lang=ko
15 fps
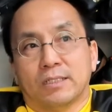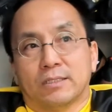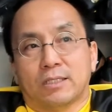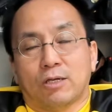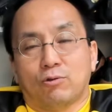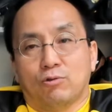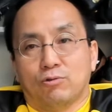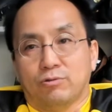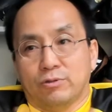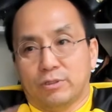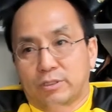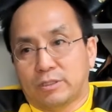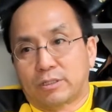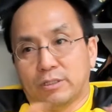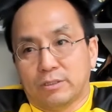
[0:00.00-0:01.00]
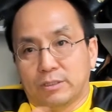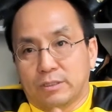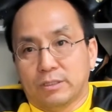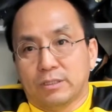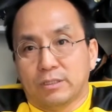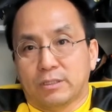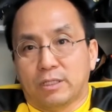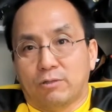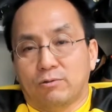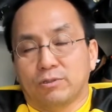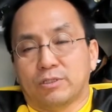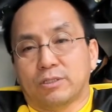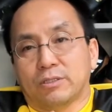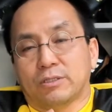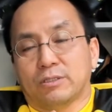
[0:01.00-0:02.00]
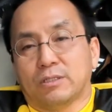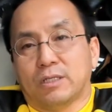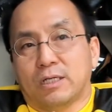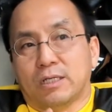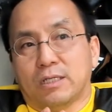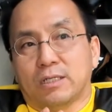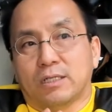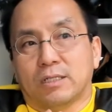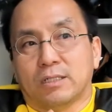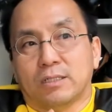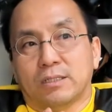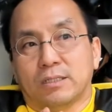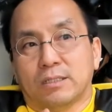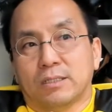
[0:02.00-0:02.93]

새로운 스터드 새로운 스터드가